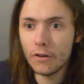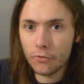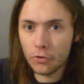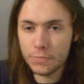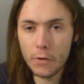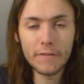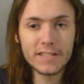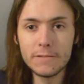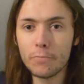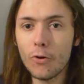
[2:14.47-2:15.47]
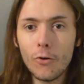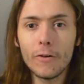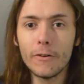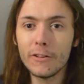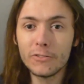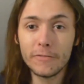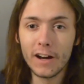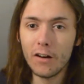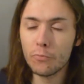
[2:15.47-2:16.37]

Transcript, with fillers: Franchement, vas-y, prends, euh, tu verras.